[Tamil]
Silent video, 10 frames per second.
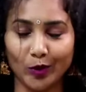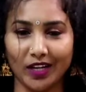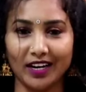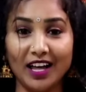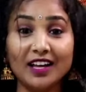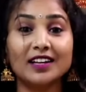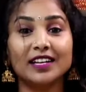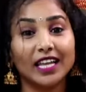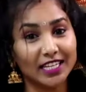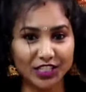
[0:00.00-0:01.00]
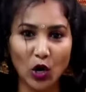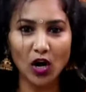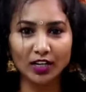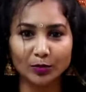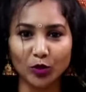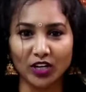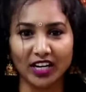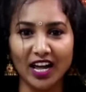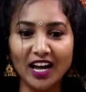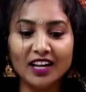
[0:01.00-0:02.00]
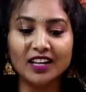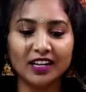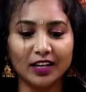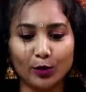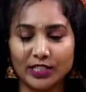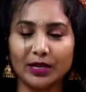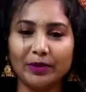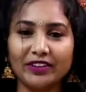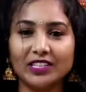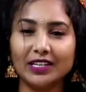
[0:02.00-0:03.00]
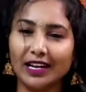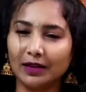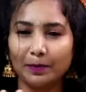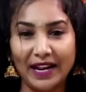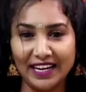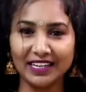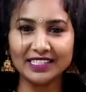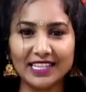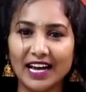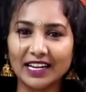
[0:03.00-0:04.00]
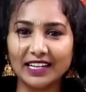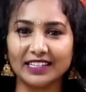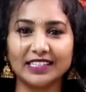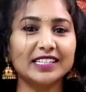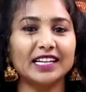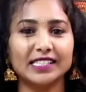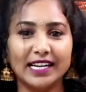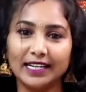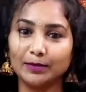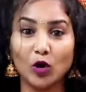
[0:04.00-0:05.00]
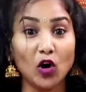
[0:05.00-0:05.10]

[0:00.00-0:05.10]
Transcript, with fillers: போட்டுக்கலாம் நீங்கள் ஷாலுக்கு போட்டுக்கலாம் ஒரு சில பேர் வந்துட்டு எனக்கு பிளைனாக சாரி இருக்குது அதில் எனக்கு